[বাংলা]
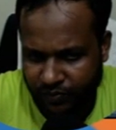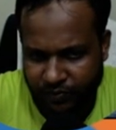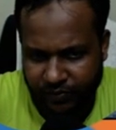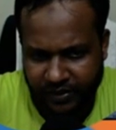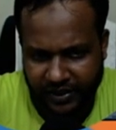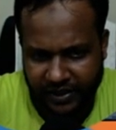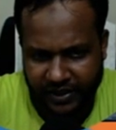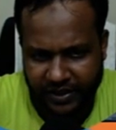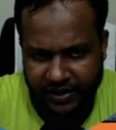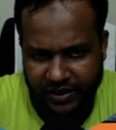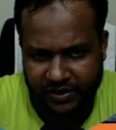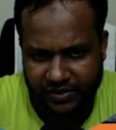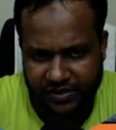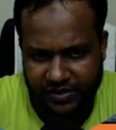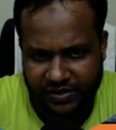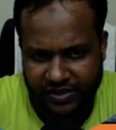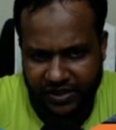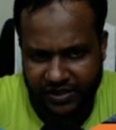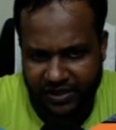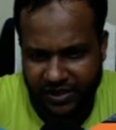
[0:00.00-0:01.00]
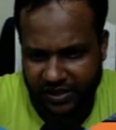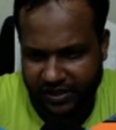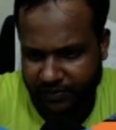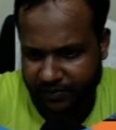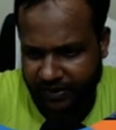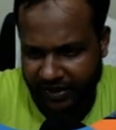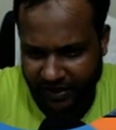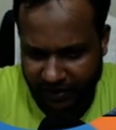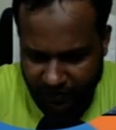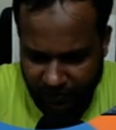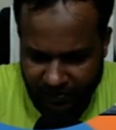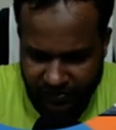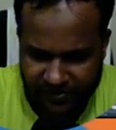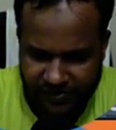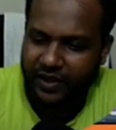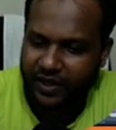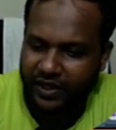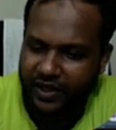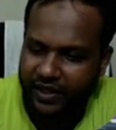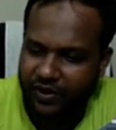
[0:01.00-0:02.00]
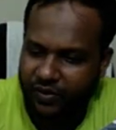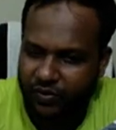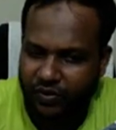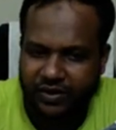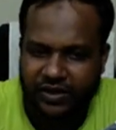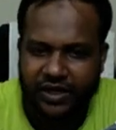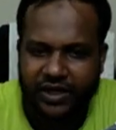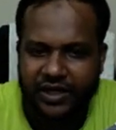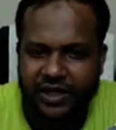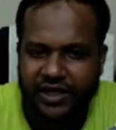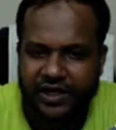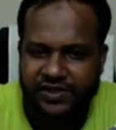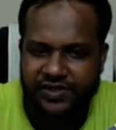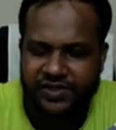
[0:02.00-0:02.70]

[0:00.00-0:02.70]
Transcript: মানে এটা হচ্ছে সাদা একটা ব্যাকগ্রাউন্ড আছে এই কয়টা লেয়ার